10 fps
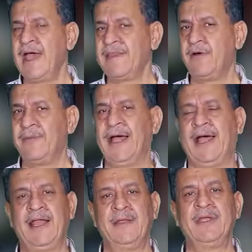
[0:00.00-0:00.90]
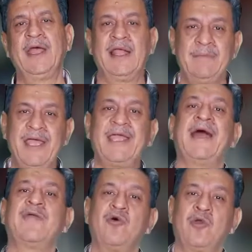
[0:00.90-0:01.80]
هذا وباء عالمي أنا بحكي
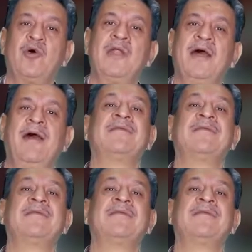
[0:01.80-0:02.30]
عن كورونا